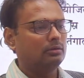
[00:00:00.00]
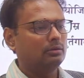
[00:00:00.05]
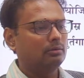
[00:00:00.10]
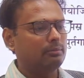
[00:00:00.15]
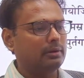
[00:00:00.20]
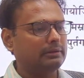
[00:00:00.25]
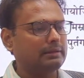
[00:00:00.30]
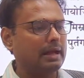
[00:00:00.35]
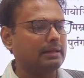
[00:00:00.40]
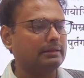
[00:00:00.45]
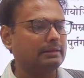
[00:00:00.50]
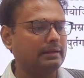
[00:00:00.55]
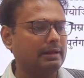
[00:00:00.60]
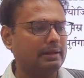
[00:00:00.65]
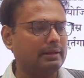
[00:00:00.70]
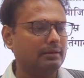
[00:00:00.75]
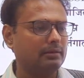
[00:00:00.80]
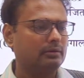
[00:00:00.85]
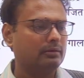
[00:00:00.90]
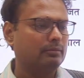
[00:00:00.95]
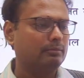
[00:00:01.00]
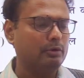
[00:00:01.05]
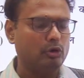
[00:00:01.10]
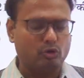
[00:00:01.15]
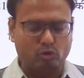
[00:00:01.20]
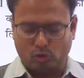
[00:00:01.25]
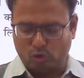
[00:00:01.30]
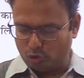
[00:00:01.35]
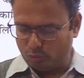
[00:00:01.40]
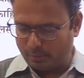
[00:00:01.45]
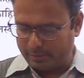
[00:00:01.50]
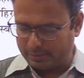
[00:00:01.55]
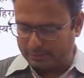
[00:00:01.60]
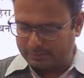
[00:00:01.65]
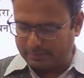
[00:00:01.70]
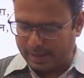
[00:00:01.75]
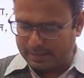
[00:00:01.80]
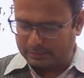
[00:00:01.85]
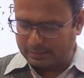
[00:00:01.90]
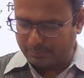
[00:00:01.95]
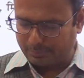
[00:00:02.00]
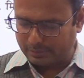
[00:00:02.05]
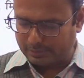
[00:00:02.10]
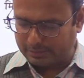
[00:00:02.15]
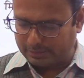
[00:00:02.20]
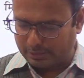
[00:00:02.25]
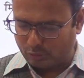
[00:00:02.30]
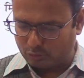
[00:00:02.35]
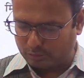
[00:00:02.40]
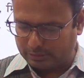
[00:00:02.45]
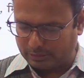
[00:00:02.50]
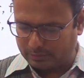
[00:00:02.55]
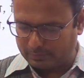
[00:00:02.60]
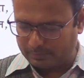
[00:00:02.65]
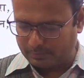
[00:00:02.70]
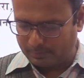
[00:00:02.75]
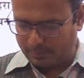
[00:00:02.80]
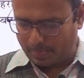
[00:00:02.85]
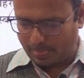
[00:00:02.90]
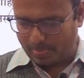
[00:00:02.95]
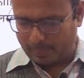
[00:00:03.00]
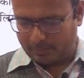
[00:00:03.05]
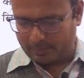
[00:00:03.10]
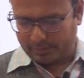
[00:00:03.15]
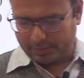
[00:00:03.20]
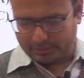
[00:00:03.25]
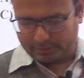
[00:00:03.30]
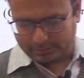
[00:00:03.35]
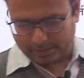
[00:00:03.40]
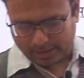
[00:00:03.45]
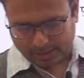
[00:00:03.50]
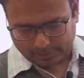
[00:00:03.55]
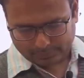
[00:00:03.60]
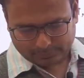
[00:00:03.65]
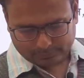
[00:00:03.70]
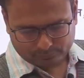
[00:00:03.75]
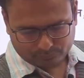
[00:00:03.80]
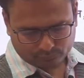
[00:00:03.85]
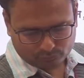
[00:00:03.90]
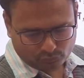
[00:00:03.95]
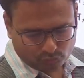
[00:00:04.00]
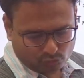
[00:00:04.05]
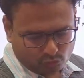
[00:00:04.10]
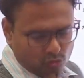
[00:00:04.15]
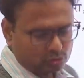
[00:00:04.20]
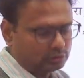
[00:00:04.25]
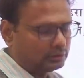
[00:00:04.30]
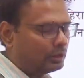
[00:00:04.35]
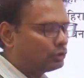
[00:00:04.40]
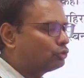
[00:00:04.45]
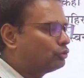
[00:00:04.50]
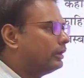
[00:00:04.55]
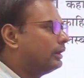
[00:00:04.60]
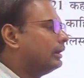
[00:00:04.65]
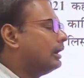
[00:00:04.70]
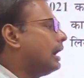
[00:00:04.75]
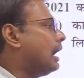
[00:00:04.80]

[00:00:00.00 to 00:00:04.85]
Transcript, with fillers: बता देना है बिल्कुल उज्बेकिस्तान था पिछले का उत्तर इसका उत्तर जो है